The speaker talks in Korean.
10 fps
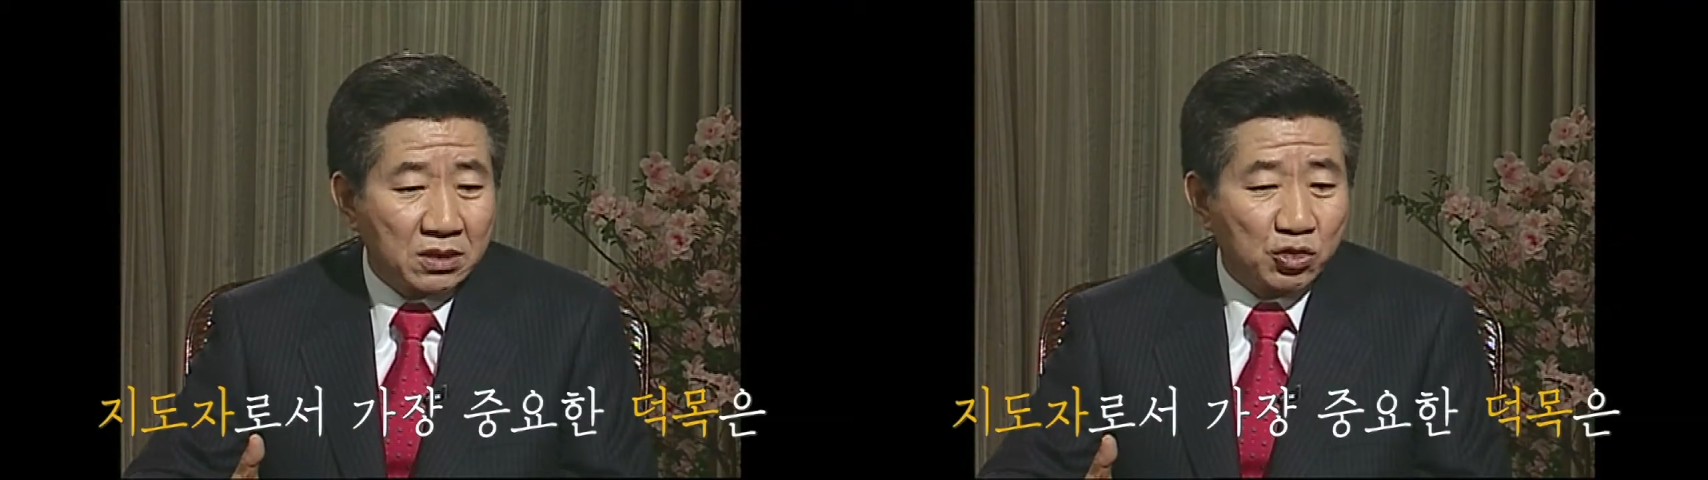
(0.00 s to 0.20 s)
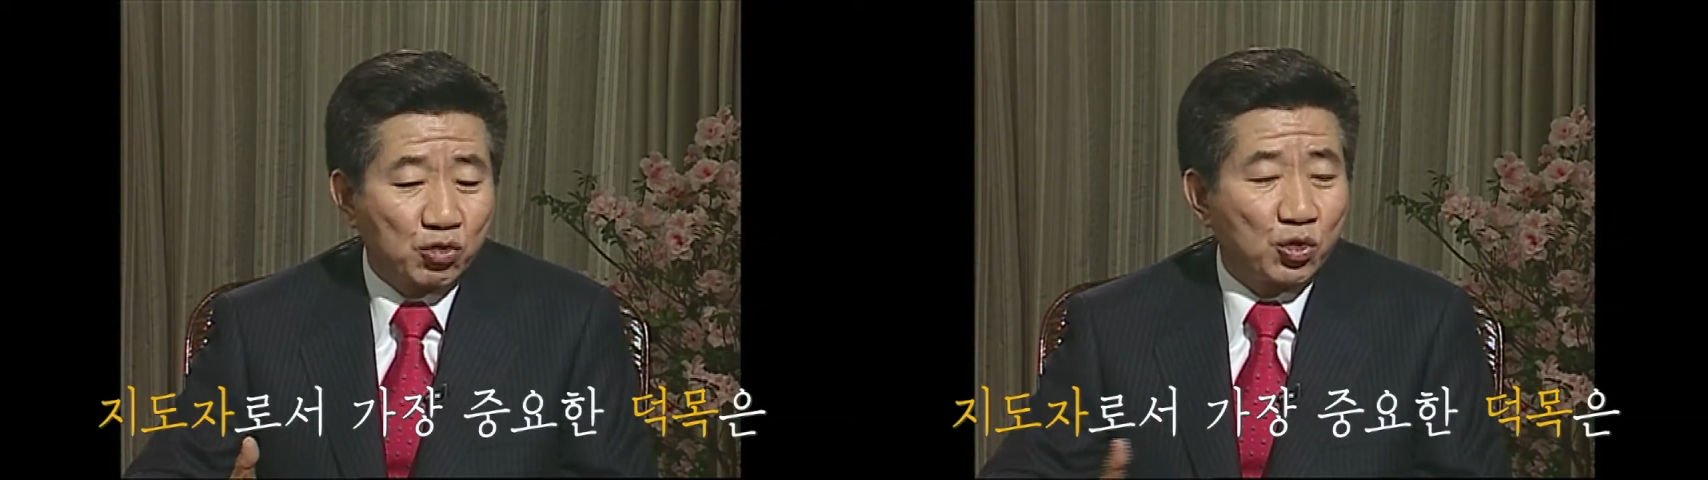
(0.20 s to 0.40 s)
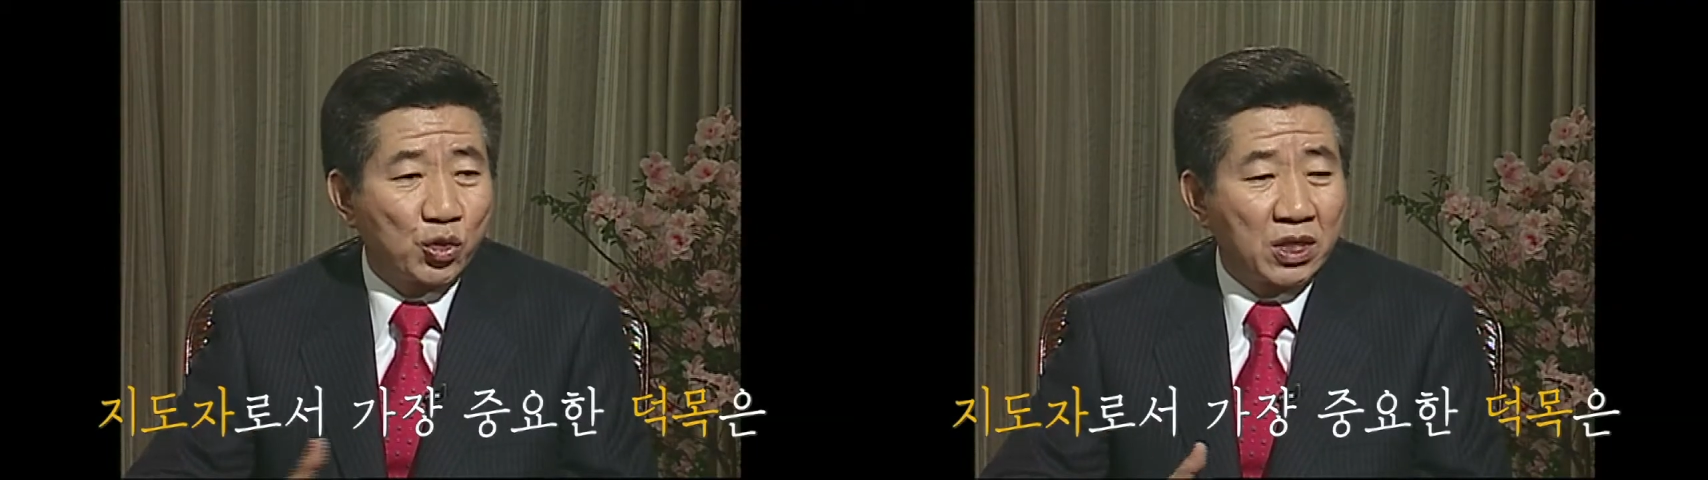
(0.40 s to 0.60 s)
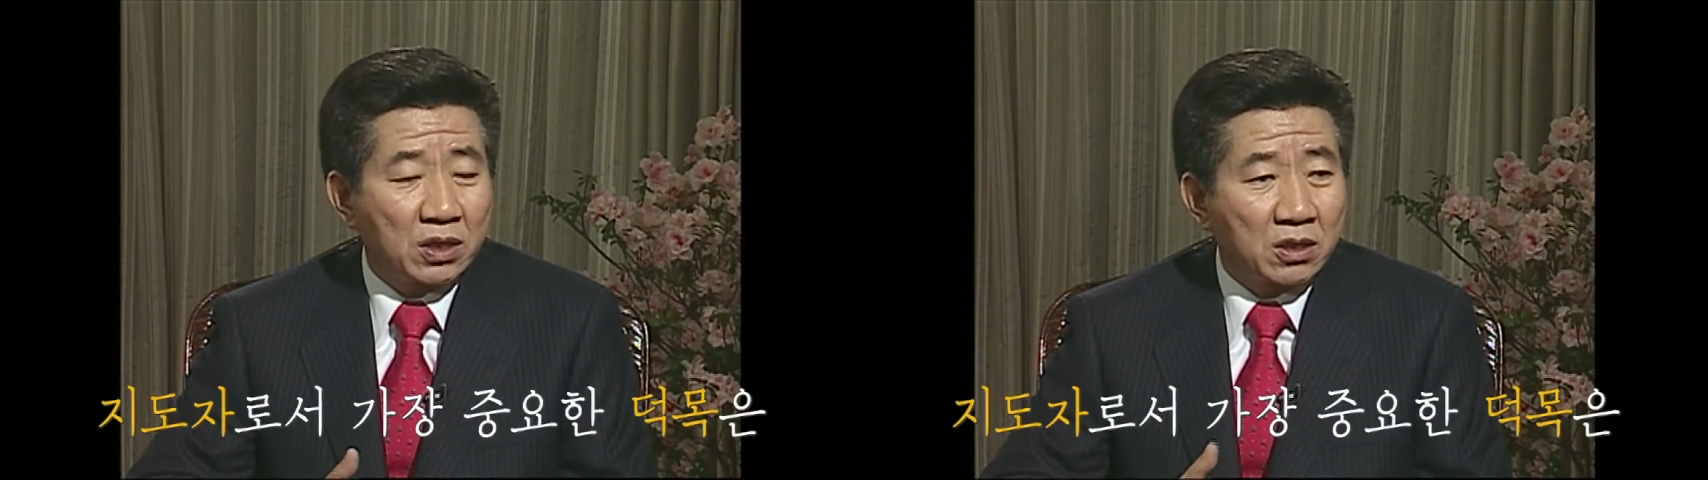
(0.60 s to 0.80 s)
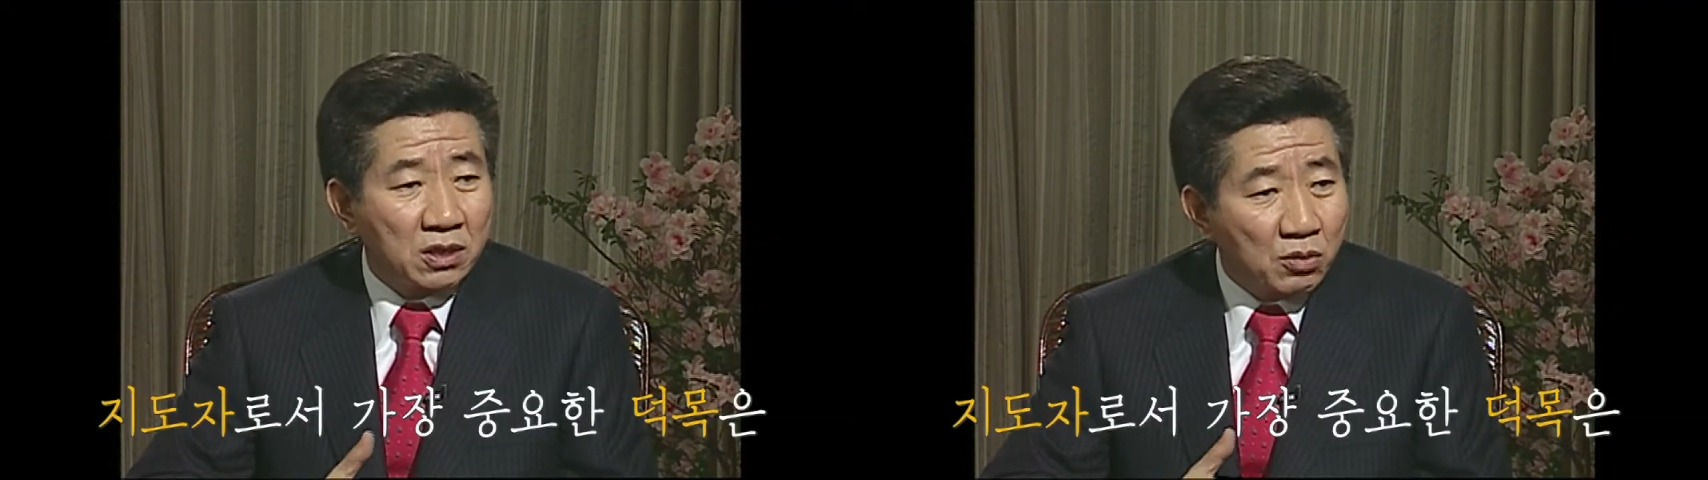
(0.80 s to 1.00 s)

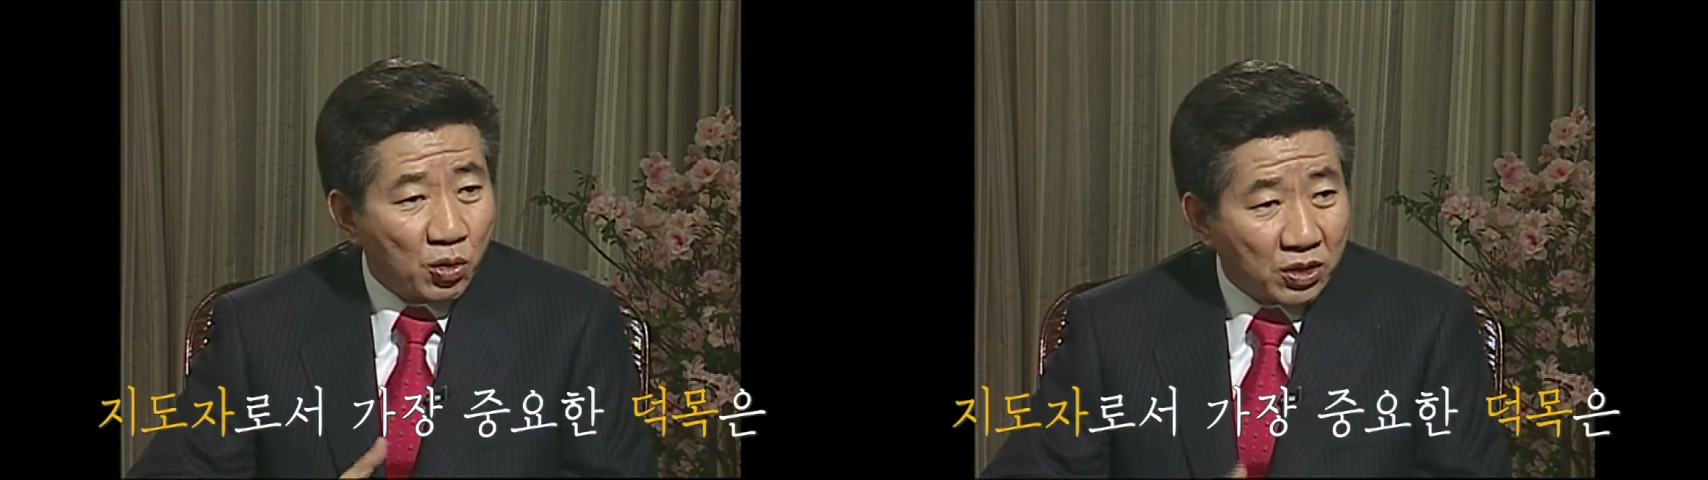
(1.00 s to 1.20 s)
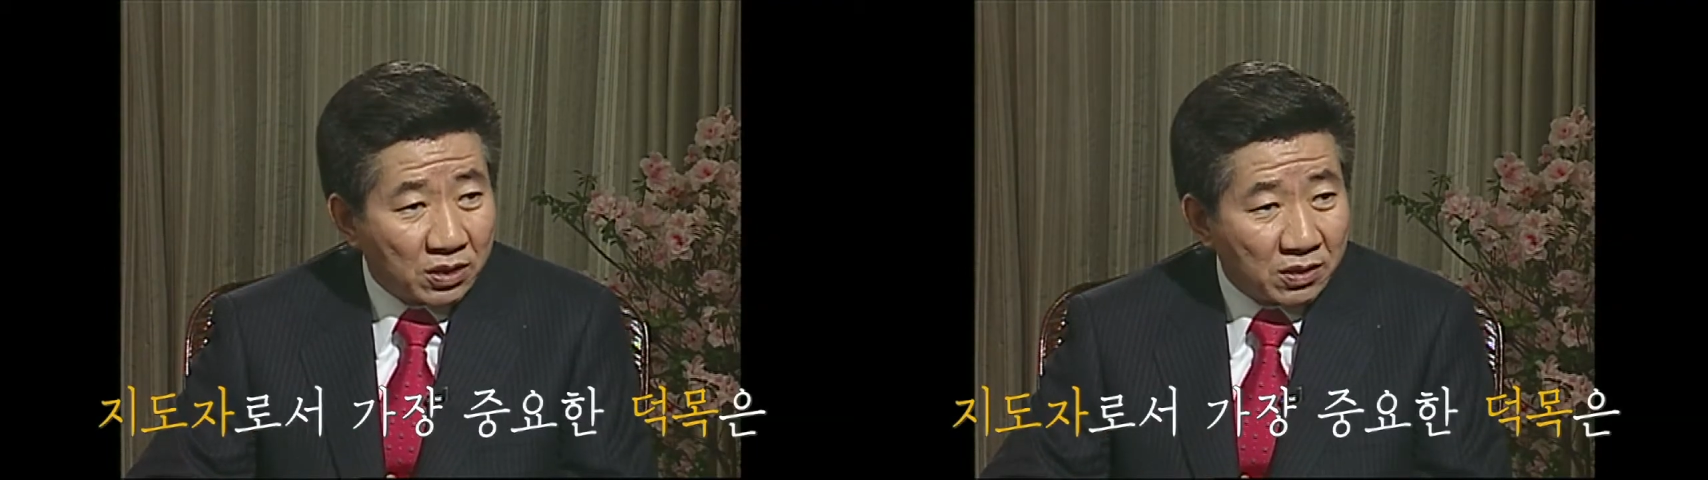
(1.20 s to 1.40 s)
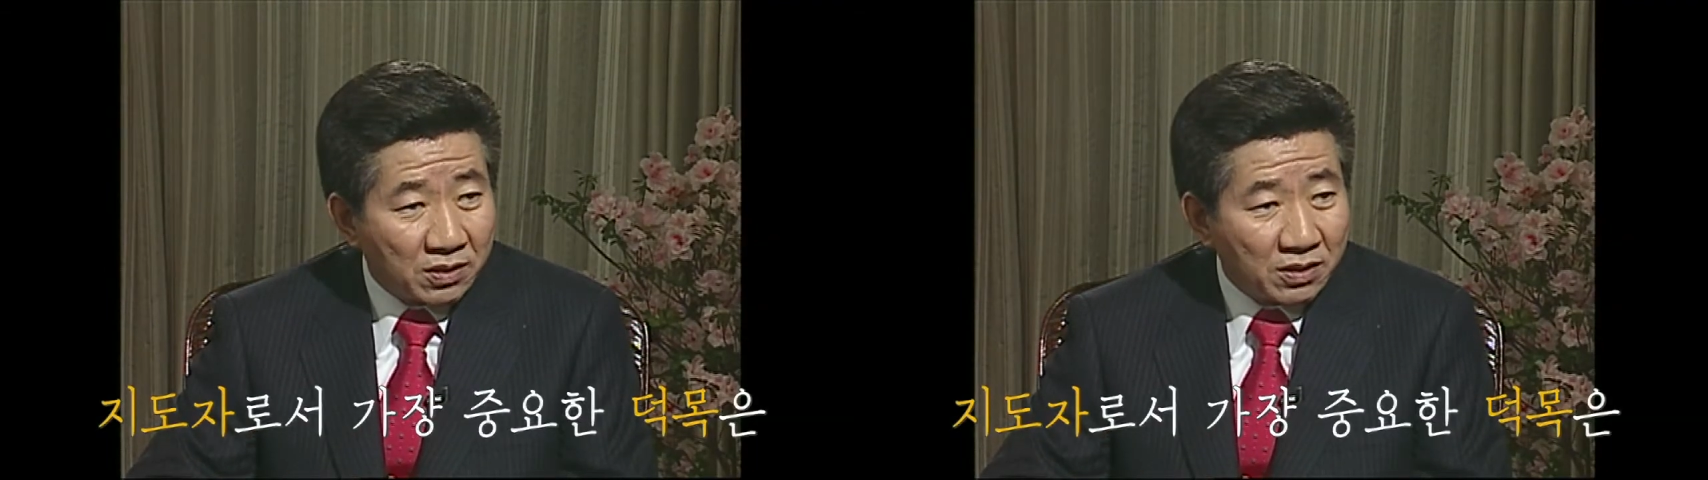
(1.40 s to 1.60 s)
중요한 덕목은